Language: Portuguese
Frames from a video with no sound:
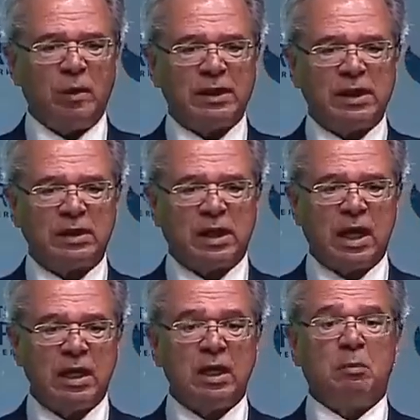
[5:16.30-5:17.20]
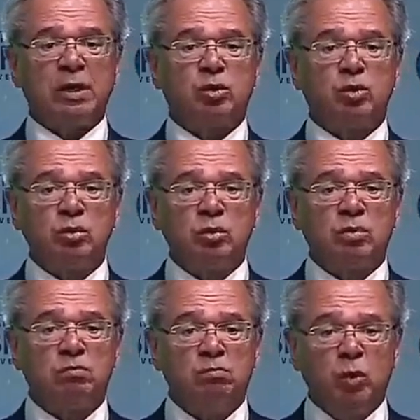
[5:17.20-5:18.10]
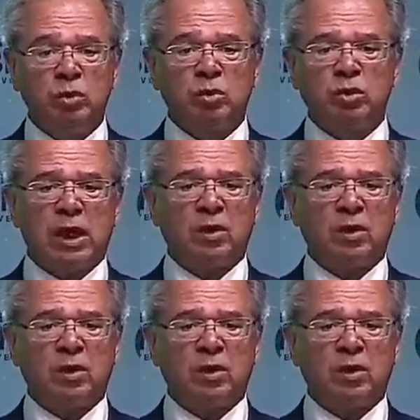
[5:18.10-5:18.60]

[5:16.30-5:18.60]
começa a entrar. Mas tudo muito